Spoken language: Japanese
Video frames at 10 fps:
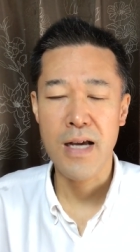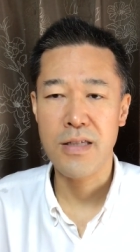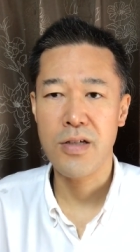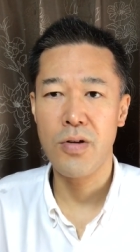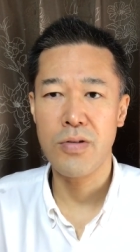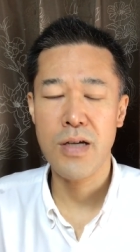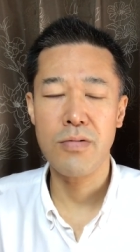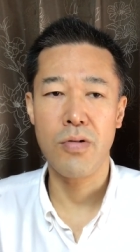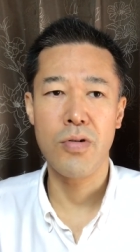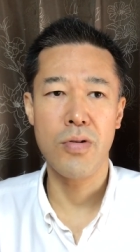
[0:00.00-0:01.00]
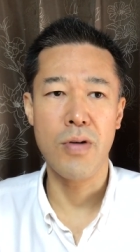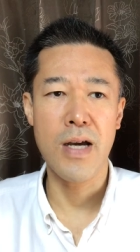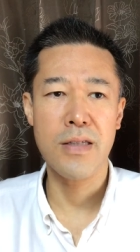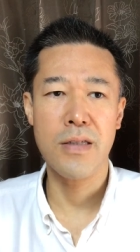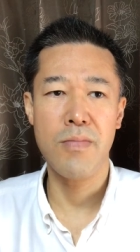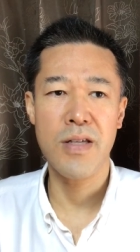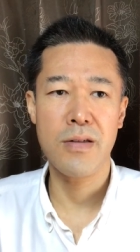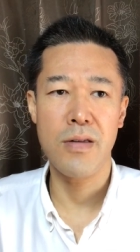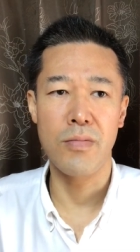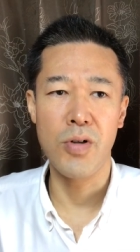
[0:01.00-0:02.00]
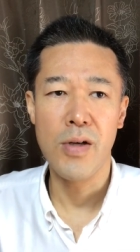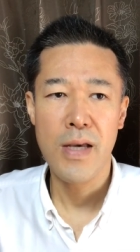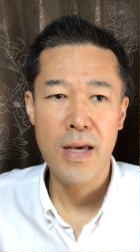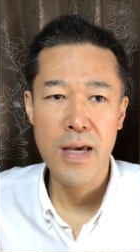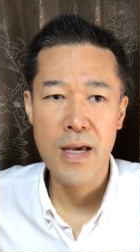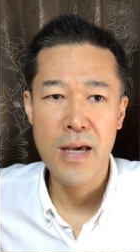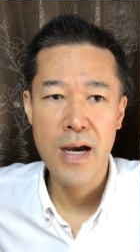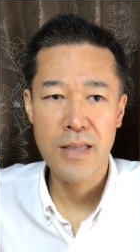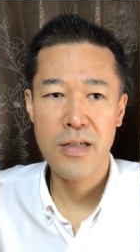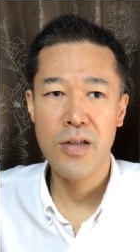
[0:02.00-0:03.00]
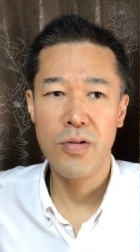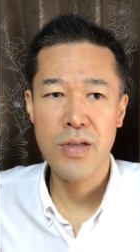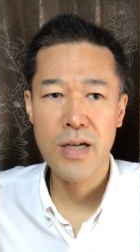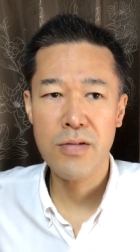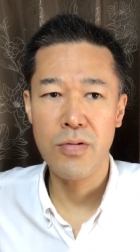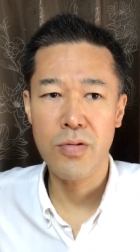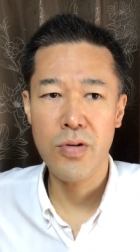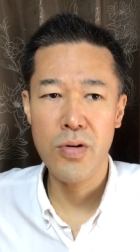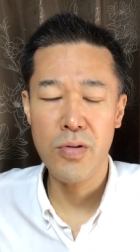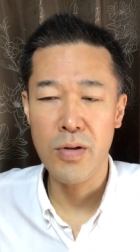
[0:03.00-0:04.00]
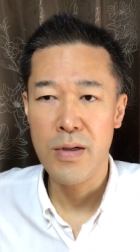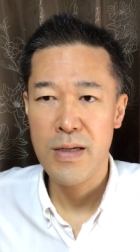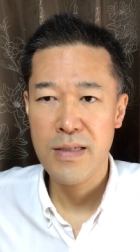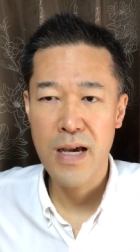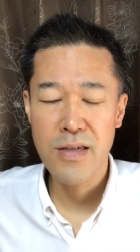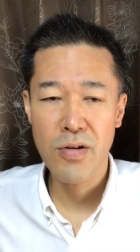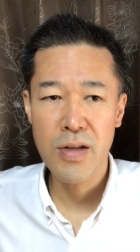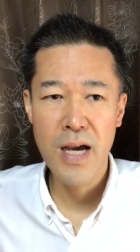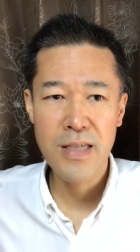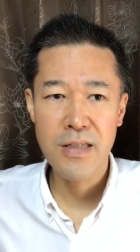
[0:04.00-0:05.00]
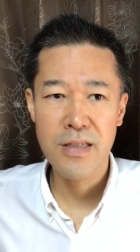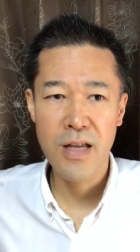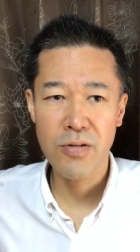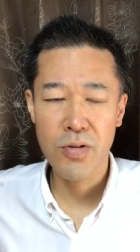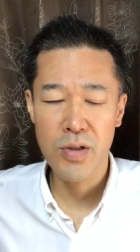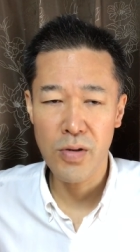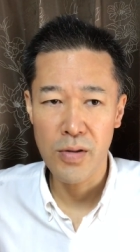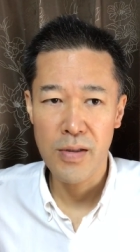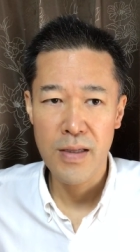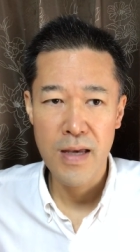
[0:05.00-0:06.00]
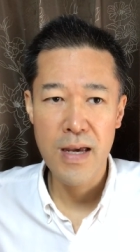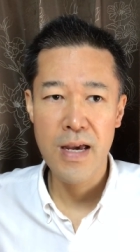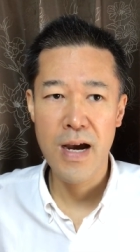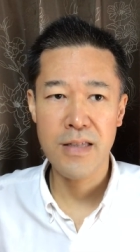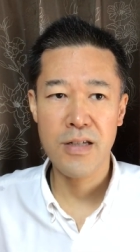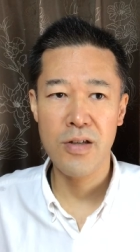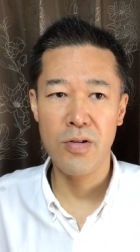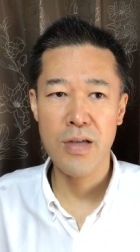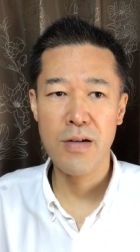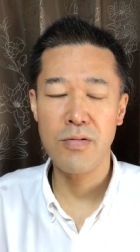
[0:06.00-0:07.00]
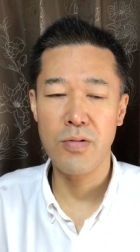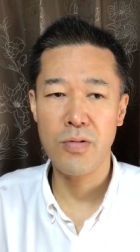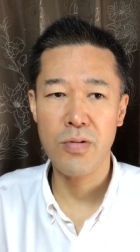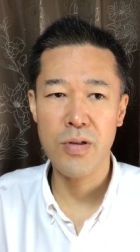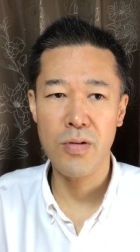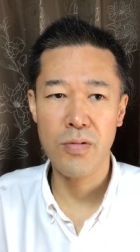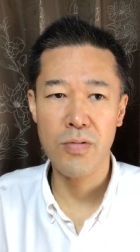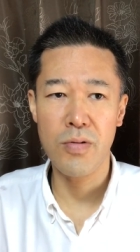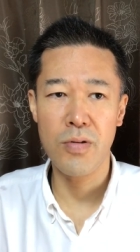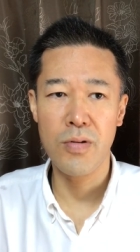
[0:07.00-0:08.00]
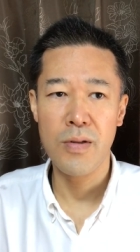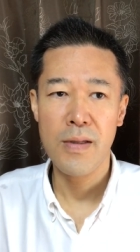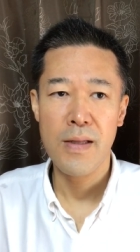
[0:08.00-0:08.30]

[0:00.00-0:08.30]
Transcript: 8キロ弱の距離を走ってますけども、えー、8キロ弱の距離を最初に走った時の、えー、8キロ弱の時のこう